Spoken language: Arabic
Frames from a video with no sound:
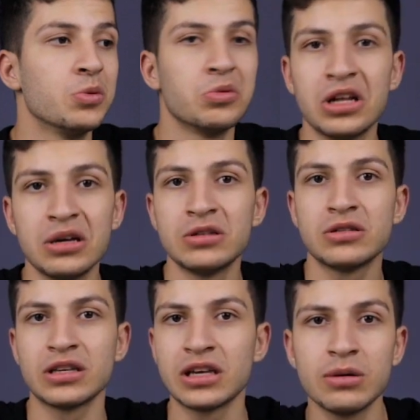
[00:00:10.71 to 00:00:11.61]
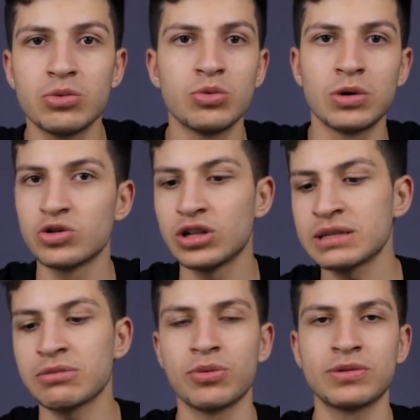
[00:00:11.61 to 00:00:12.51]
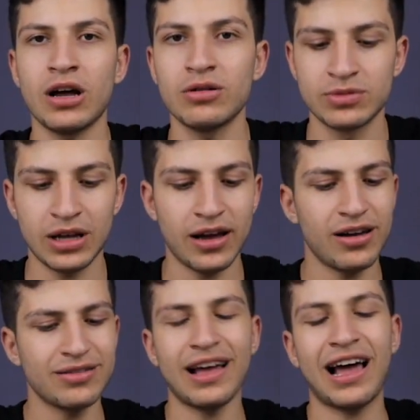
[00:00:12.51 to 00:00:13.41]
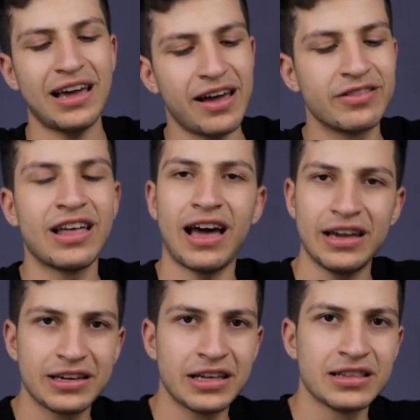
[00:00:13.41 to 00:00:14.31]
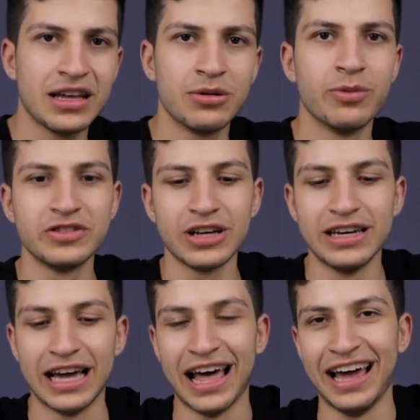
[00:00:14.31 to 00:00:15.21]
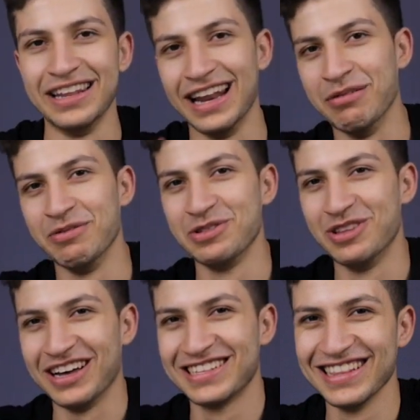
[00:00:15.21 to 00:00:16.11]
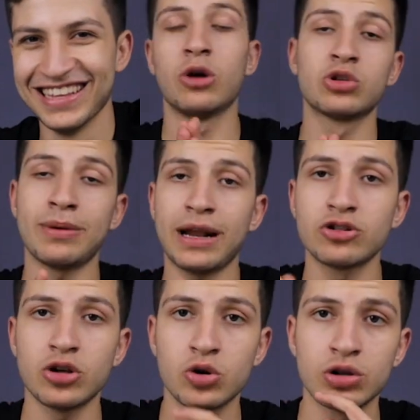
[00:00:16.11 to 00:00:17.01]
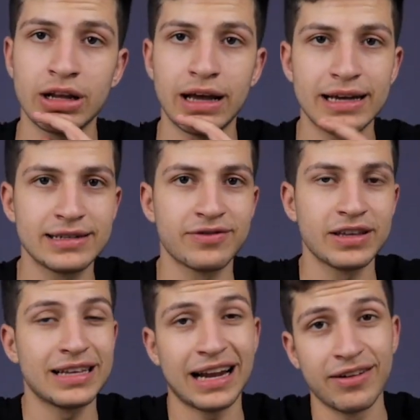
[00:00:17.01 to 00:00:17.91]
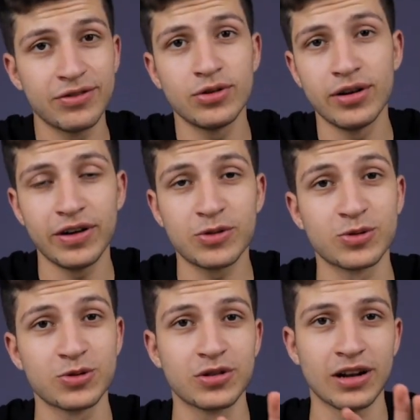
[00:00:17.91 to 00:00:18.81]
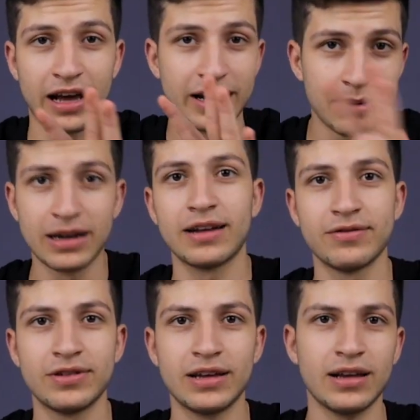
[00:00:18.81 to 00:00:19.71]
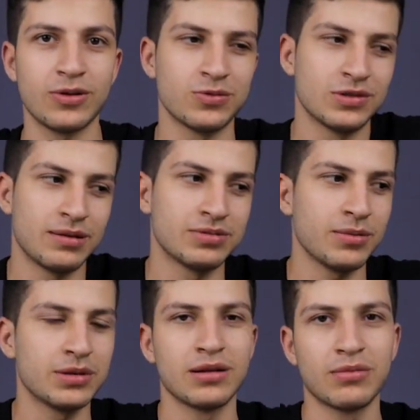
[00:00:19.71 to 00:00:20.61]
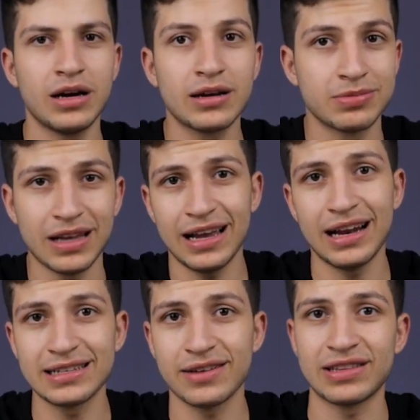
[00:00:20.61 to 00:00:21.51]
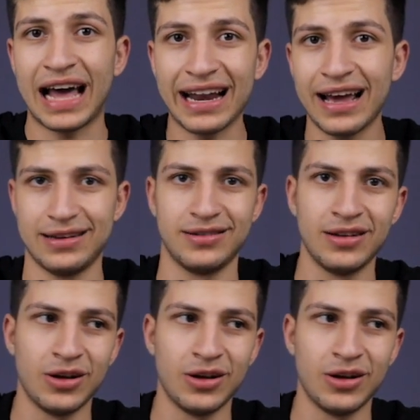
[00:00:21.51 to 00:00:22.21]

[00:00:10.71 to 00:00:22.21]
وليه تجيبه ملوش لازمه وبتاع بتاع ده حقيقه ده حقيقي جدا ومفيش اي داعي ان انا اعمل فيديو ده اصلا آه، وطبعا عاوز اقول لكم ان انا اسف جدا على الفيديو اللي فات والصوت الغريب اللي كان فيه وده بسبب ان المايك بتاعي للاسف اتحرق